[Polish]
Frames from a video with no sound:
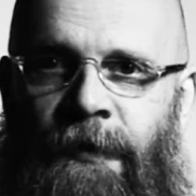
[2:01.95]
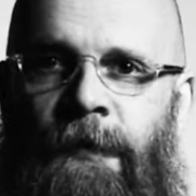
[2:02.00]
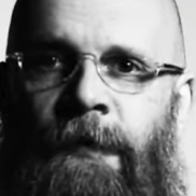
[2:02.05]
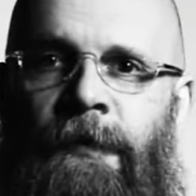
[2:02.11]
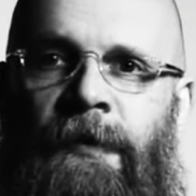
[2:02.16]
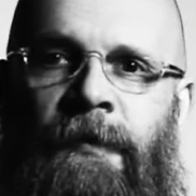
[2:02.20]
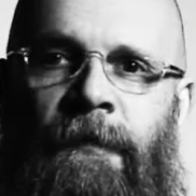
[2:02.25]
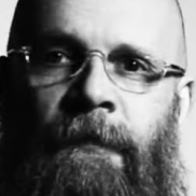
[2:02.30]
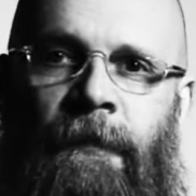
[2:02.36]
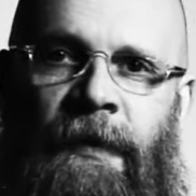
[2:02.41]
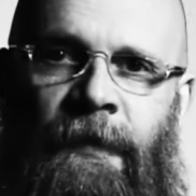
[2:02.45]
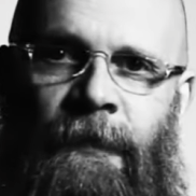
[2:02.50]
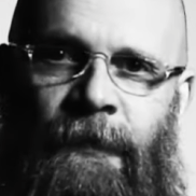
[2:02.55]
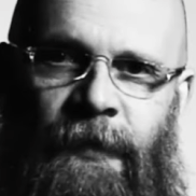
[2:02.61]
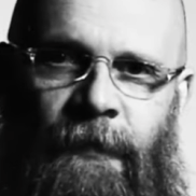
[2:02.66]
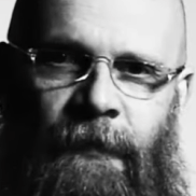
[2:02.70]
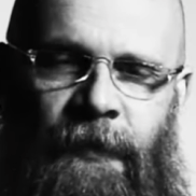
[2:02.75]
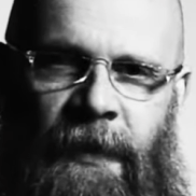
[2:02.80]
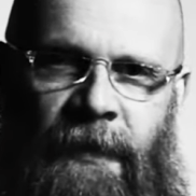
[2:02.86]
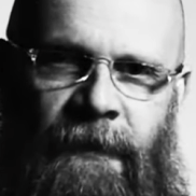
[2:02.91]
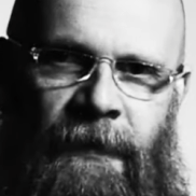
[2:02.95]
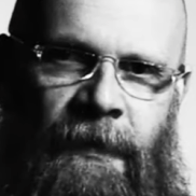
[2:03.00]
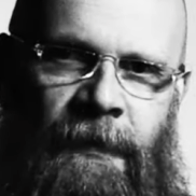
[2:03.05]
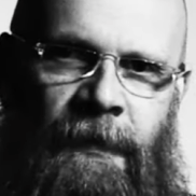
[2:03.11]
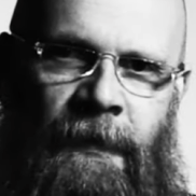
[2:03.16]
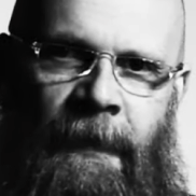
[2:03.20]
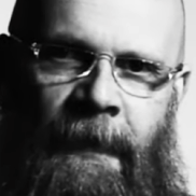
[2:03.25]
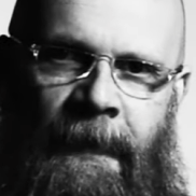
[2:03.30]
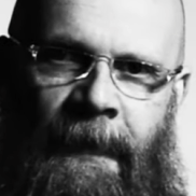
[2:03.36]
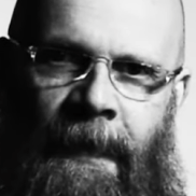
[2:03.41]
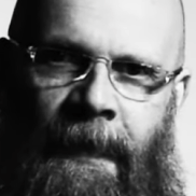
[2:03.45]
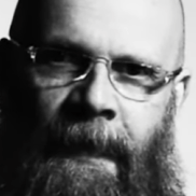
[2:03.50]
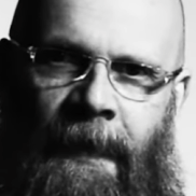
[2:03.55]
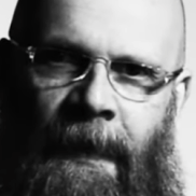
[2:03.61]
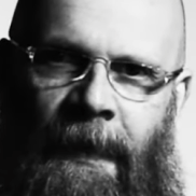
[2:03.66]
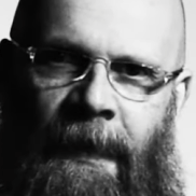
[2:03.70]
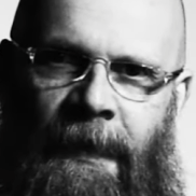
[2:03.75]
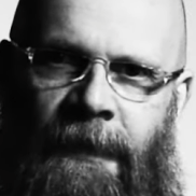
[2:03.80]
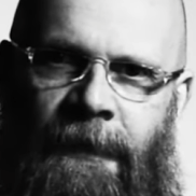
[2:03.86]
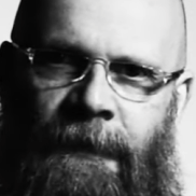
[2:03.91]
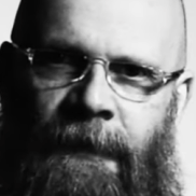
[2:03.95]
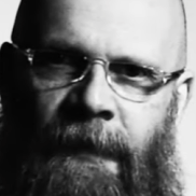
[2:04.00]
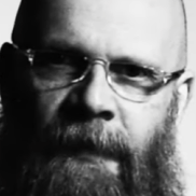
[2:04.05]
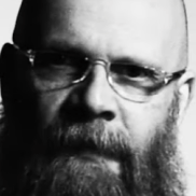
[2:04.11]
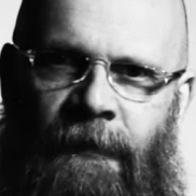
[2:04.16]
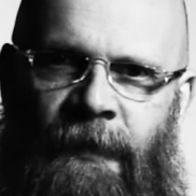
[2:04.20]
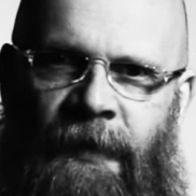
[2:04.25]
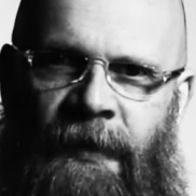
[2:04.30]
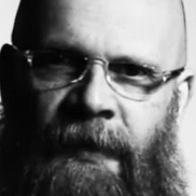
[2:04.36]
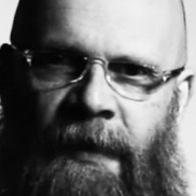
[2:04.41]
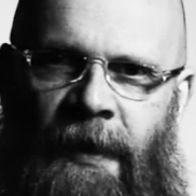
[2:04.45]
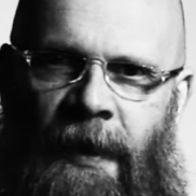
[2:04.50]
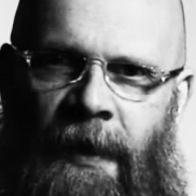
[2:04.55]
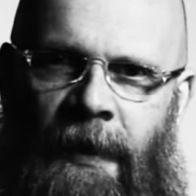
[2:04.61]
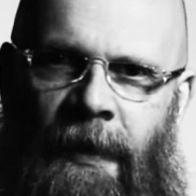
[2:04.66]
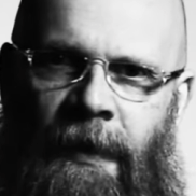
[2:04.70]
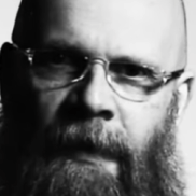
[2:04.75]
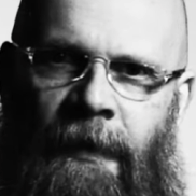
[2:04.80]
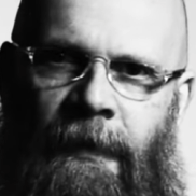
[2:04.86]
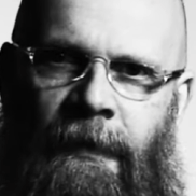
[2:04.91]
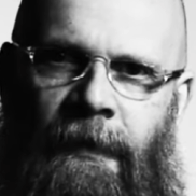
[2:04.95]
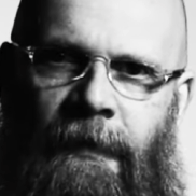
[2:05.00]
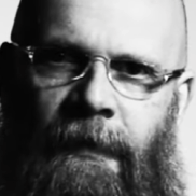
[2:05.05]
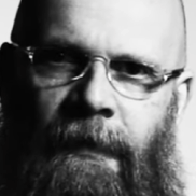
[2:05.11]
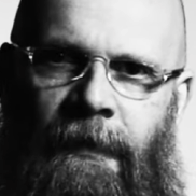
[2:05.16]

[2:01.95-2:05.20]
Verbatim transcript: tygodni będą się pojawiać filmy na